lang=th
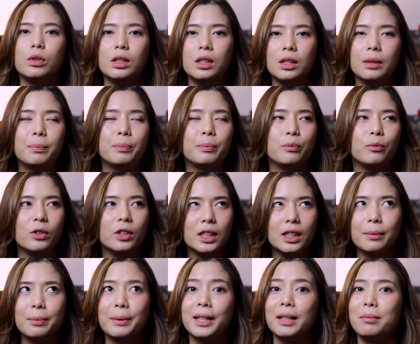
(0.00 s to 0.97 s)
วืบ
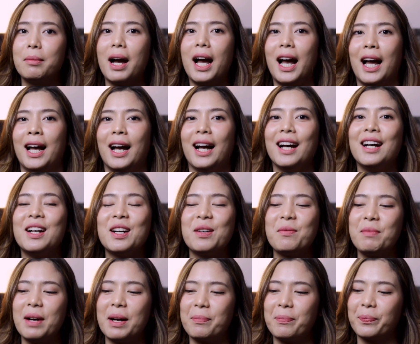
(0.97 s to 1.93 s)
วืบขึ้นมา
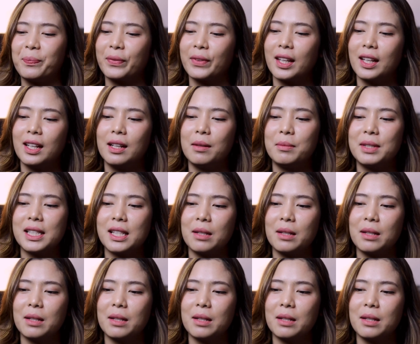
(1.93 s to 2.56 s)
แบบมัน